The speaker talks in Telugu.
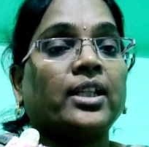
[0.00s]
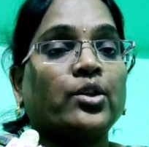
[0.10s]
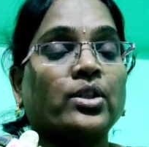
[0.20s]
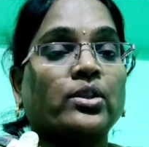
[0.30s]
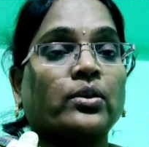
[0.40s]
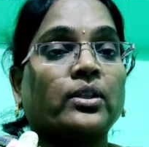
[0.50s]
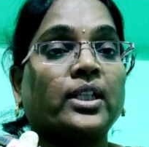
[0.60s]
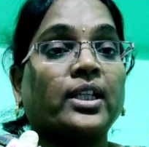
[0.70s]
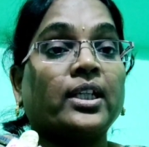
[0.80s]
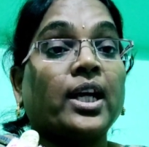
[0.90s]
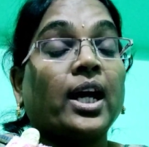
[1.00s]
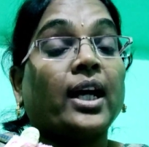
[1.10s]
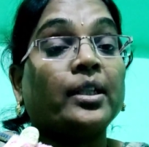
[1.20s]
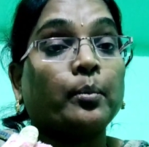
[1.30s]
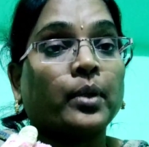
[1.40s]
తెలుస్తుంది
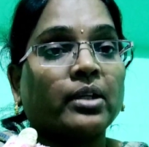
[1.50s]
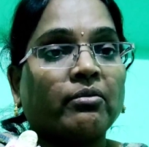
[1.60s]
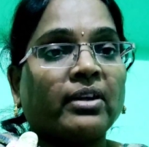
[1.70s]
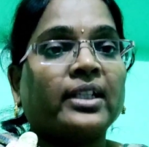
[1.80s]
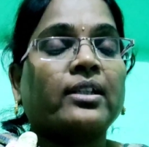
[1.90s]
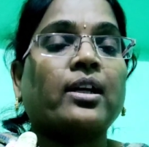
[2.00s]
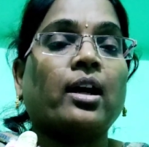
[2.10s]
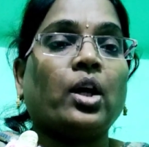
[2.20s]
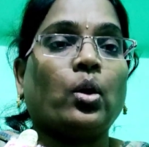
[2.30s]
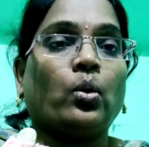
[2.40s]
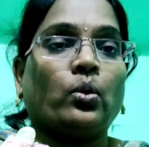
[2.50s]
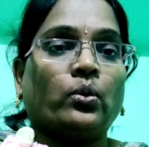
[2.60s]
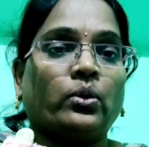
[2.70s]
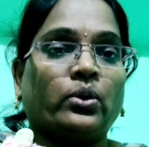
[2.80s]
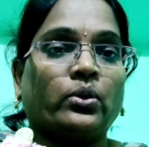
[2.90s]
అది పర్ఫెక్ట్గా
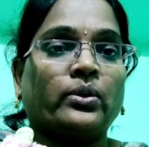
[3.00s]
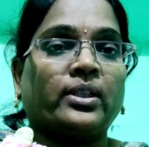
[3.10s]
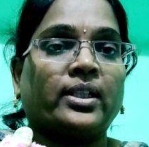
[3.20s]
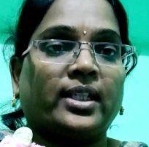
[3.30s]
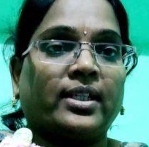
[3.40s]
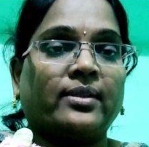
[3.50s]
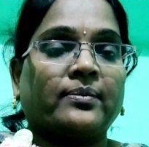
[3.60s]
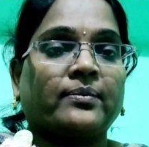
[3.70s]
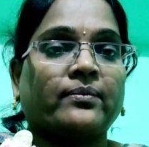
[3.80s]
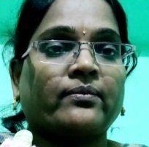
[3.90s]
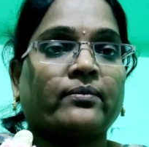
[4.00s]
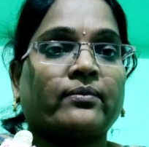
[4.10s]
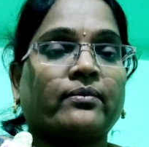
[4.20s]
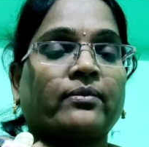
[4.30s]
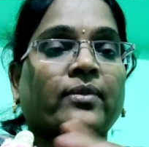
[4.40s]
ఉంటుంది
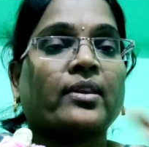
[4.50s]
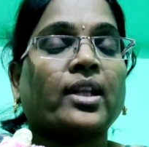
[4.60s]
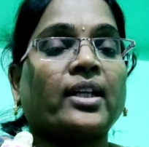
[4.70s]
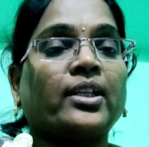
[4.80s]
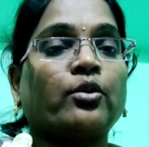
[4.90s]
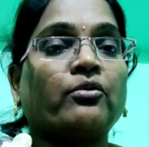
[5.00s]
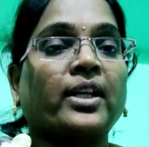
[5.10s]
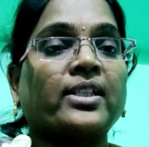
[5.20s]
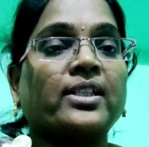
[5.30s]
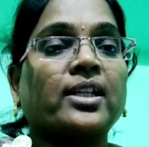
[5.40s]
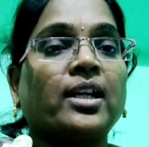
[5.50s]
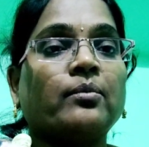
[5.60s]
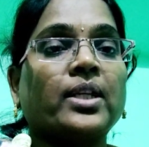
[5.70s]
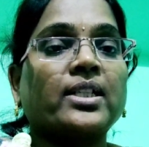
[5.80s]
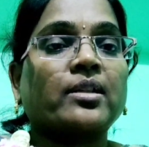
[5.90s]
థ్యాంక్ యూ ఫ్రెండ్స్
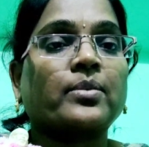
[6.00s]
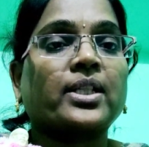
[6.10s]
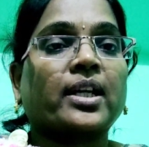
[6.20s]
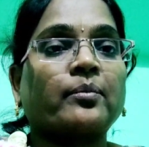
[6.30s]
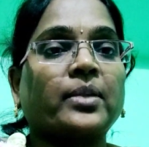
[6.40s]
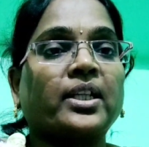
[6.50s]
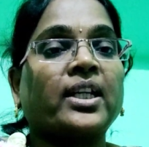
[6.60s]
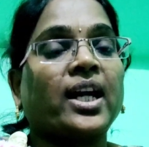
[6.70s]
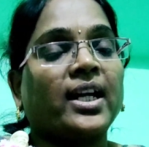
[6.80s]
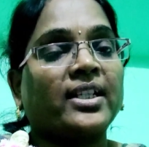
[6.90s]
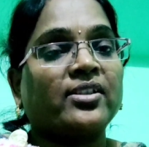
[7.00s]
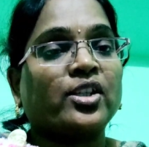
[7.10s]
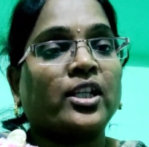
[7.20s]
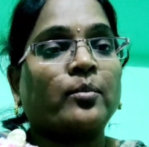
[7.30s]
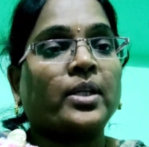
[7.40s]
ప్లీజ్ సబ్స్క్రైబ్ మీ అండ్
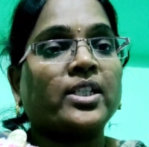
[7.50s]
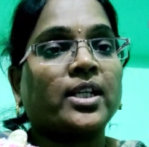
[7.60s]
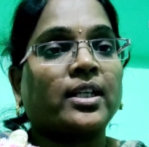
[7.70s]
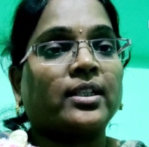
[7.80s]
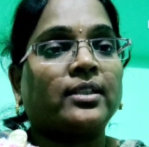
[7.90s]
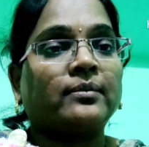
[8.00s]
షేర్ మై ఛానల్